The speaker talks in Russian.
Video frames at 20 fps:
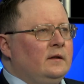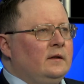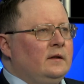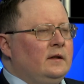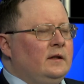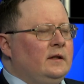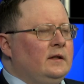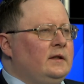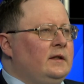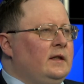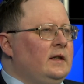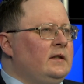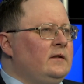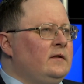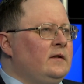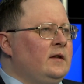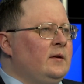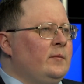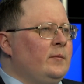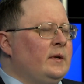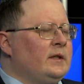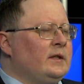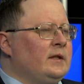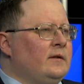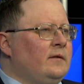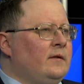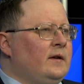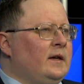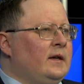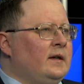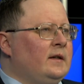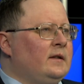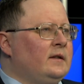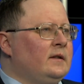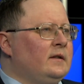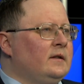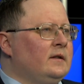Естественно, Москва